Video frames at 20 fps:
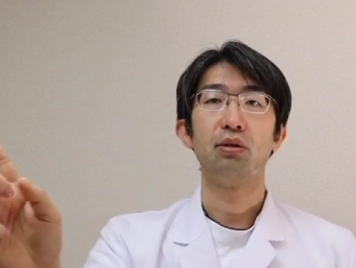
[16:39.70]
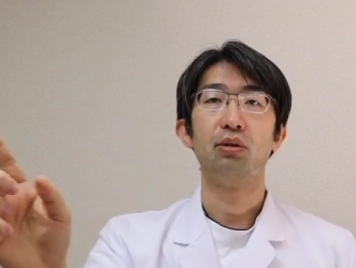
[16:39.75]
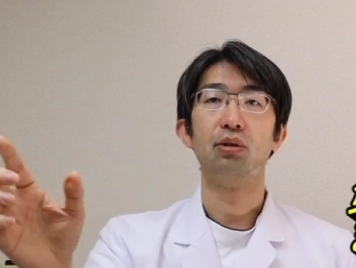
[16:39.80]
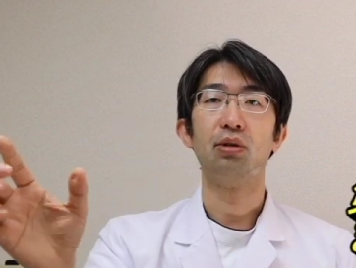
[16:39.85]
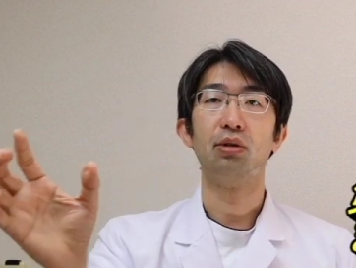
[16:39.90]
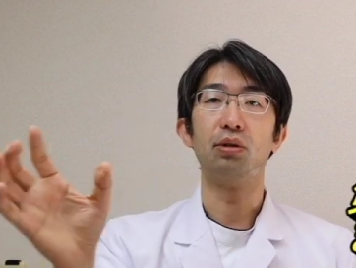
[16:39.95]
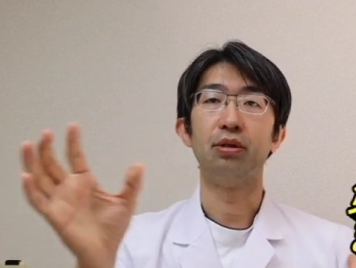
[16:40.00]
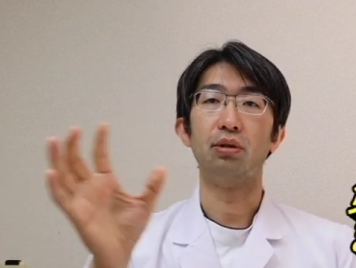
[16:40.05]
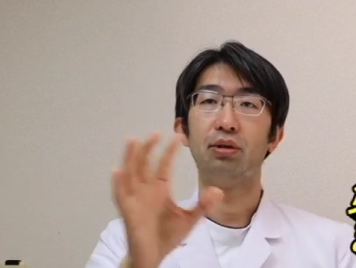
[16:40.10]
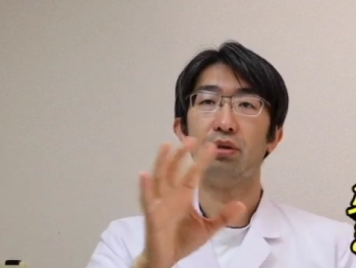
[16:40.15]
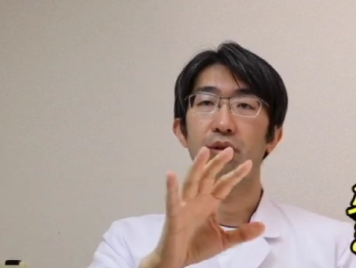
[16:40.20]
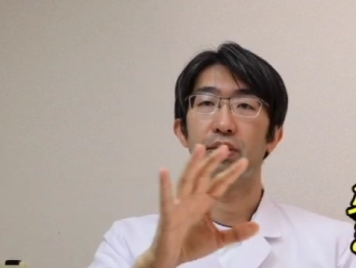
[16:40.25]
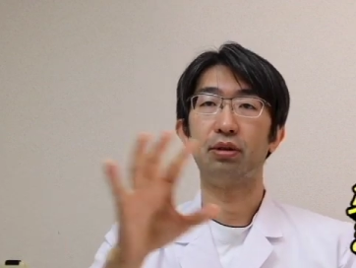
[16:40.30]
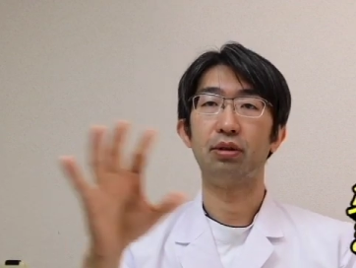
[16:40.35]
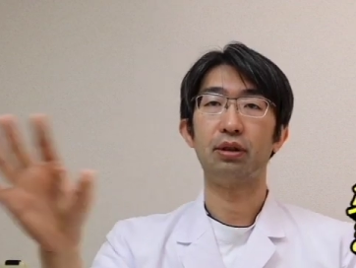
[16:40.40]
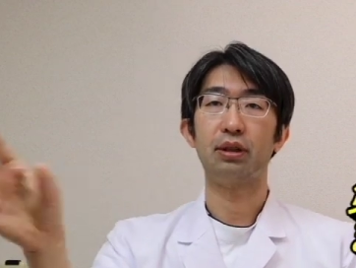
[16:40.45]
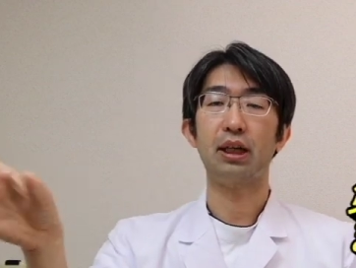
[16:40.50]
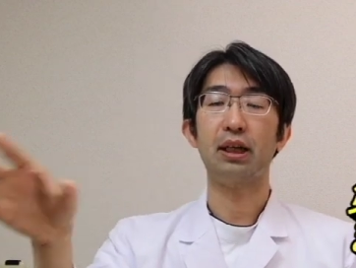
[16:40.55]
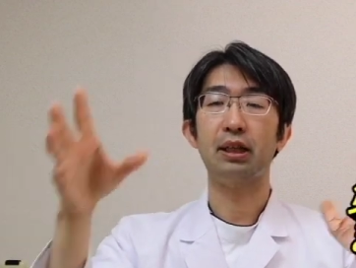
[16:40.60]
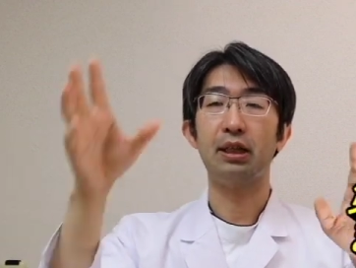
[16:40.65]
こう
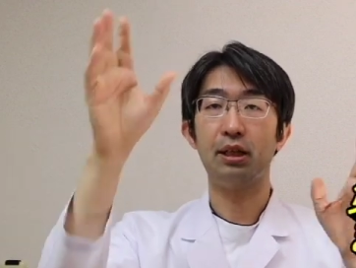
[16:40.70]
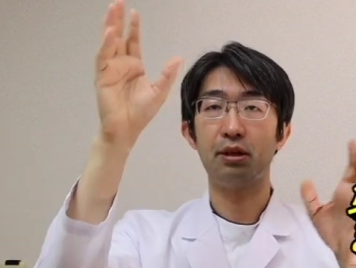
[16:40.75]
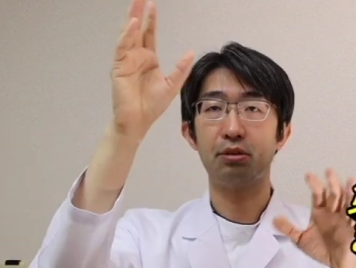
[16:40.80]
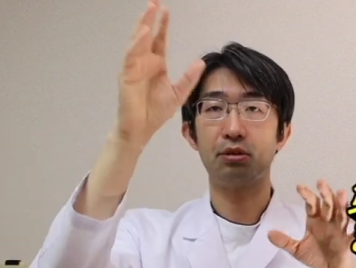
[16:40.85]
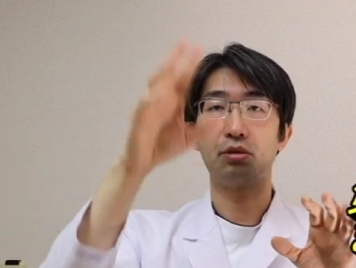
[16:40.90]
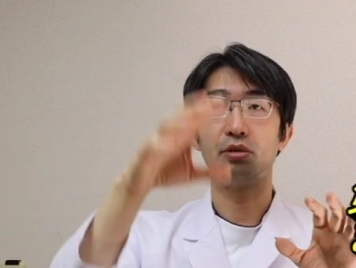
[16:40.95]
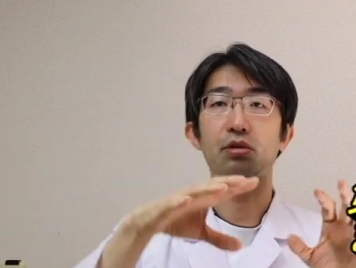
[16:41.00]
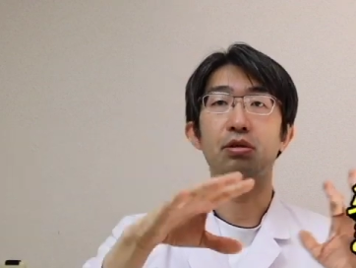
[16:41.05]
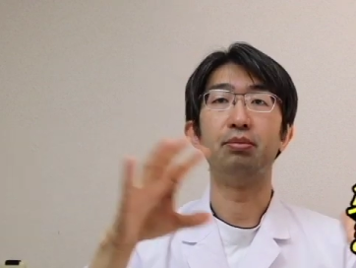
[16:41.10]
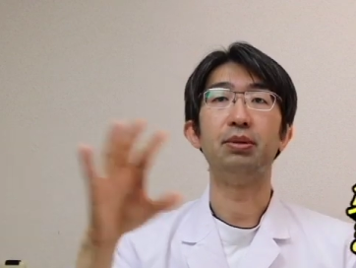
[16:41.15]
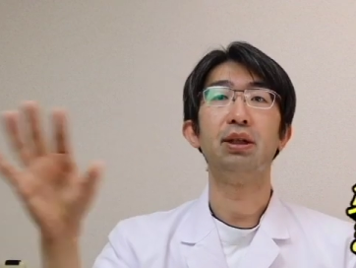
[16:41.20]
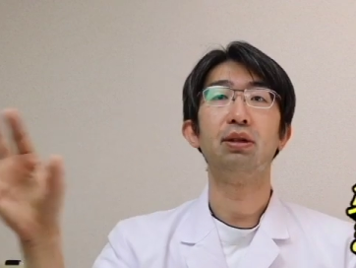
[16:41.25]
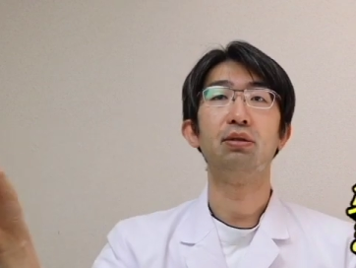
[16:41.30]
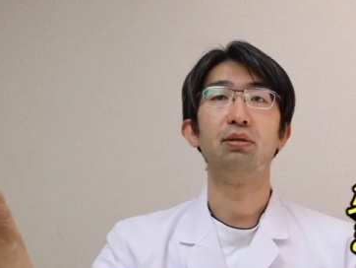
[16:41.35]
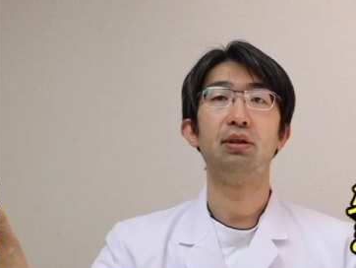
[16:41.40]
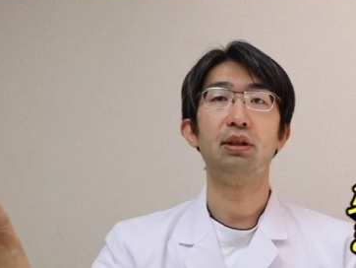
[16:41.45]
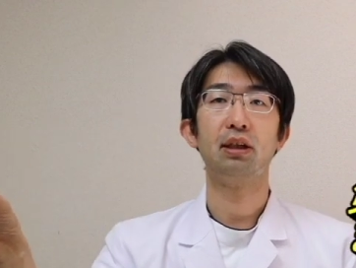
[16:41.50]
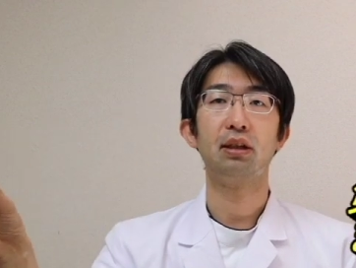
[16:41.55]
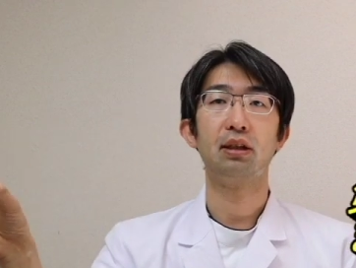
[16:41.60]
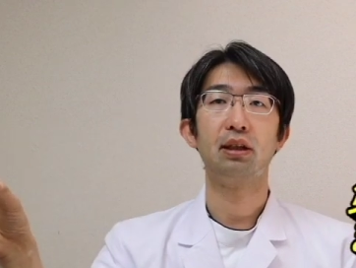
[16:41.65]
縦横を見
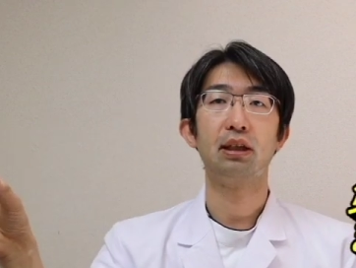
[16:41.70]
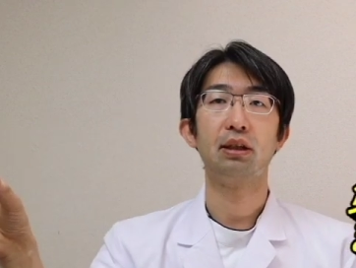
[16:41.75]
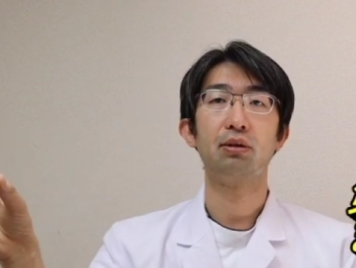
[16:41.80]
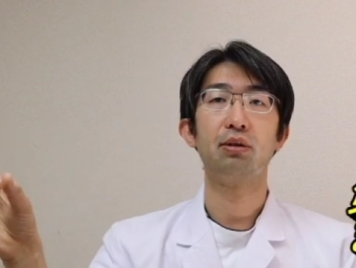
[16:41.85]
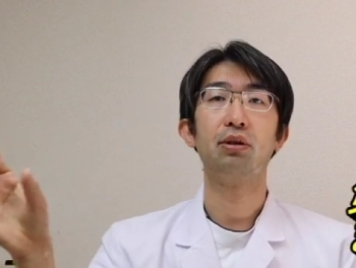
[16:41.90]
るんですね。